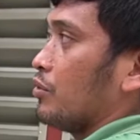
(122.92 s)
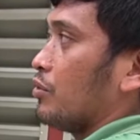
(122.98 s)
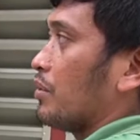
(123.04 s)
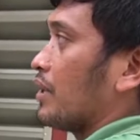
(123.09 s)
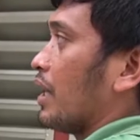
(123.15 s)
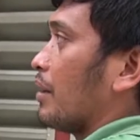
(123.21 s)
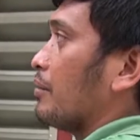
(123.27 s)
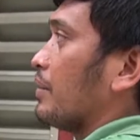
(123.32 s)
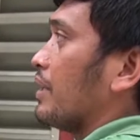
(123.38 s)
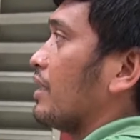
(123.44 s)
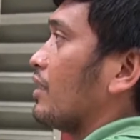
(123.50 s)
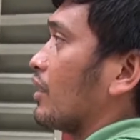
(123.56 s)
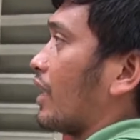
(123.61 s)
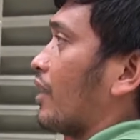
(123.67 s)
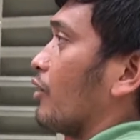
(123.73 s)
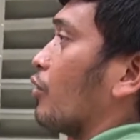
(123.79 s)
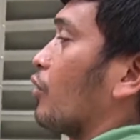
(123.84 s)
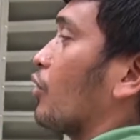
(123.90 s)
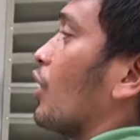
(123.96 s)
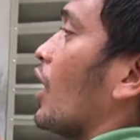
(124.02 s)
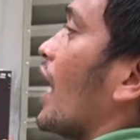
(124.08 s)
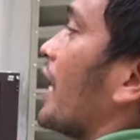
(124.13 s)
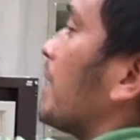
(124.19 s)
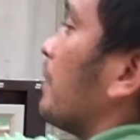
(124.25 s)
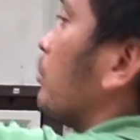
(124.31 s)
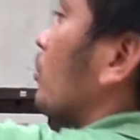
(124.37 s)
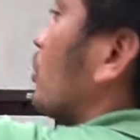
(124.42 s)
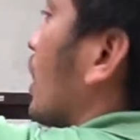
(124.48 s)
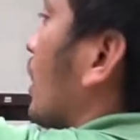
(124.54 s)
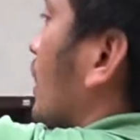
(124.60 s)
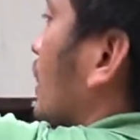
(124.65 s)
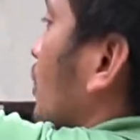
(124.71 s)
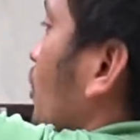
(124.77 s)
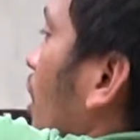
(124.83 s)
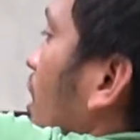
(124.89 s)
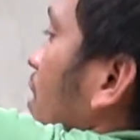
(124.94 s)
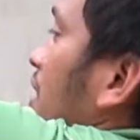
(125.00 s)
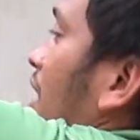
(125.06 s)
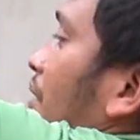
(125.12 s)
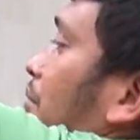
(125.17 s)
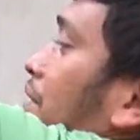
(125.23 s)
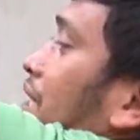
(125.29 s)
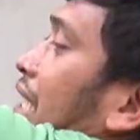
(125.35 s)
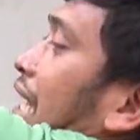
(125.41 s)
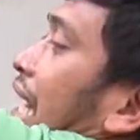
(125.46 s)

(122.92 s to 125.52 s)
mo manamin kay o ari butang na to ang sa amin